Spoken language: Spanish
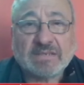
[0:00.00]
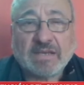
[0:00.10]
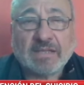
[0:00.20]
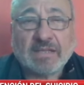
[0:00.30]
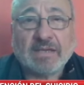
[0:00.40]

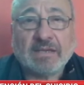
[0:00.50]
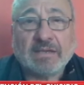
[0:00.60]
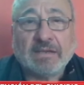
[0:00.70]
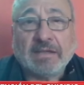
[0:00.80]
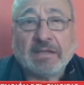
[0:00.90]
allá
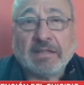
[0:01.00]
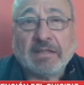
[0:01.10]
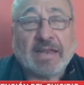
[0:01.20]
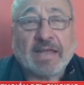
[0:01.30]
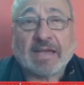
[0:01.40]

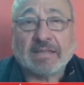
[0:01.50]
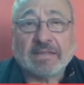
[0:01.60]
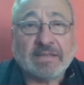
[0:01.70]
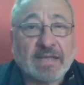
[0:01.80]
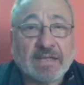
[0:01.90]
de, las
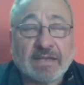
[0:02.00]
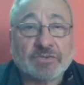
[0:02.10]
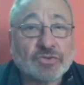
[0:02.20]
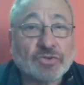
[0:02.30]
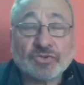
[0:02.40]
cantidades
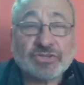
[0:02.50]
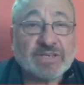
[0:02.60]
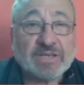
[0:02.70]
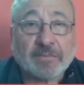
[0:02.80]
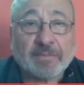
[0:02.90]
que solo
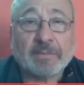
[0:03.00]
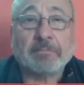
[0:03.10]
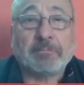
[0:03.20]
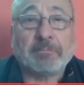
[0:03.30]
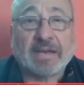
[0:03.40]

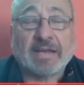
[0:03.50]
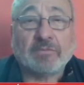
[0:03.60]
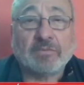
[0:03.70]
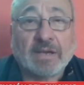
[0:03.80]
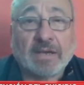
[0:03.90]
sirven
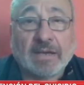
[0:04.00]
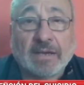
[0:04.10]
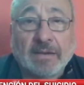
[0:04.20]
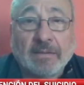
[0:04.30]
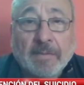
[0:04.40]
para
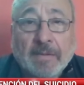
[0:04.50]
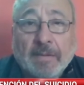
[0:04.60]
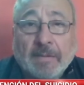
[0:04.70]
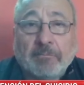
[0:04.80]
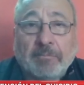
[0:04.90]
una,
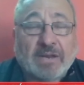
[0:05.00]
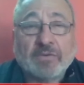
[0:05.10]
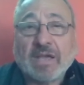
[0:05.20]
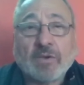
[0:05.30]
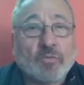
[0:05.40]

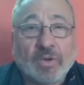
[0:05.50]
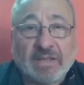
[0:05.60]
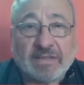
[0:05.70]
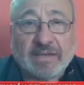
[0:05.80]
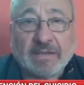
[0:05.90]
para una
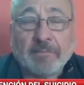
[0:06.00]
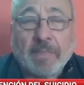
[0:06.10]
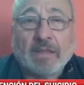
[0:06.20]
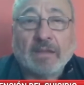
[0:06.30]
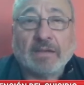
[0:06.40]

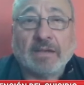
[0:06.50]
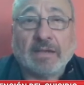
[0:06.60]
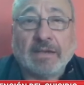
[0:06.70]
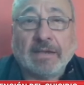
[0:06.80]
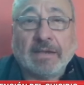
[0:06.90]
encuesta,
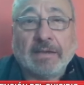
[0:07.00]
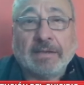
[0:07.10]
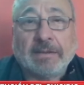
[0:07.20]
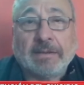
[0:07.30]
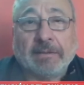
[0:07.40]

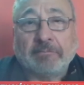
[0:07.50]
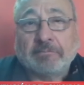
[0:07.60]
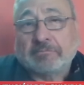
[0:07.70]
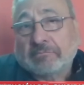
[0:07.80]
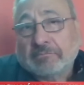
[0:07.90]
eh,
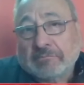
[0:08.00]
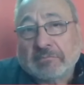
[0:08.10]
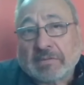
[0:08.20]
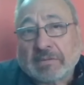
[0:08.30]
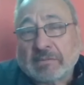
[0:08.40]

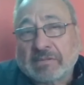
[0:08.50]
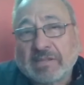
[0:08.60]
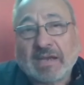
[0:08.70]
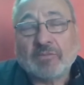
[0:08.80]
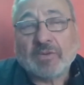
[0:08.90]

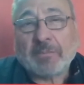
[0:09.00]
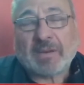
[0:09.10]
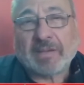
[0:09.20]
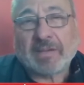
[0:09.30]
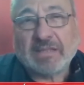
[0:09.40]
darle una
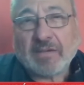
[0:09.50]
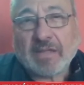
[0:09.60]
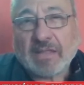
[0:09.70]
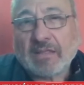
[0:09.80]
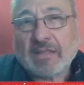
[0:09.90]

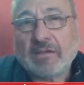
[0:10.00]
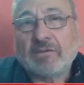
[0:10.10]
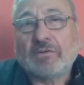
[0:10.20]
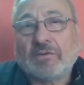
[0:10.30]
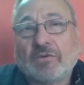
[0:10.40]
perspectiva desde
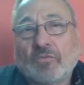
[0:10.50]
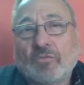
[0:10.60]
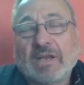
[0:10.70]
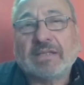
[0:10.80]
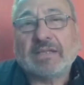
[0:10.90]
lo
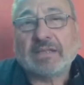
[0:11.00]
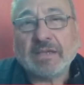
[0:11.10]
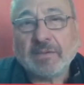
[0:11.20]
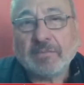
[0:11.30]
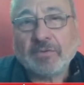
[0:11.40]

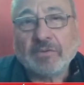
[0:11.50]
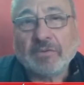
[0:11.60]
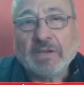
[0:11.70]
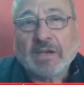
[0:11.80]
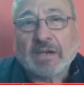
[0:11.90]
cualitativo,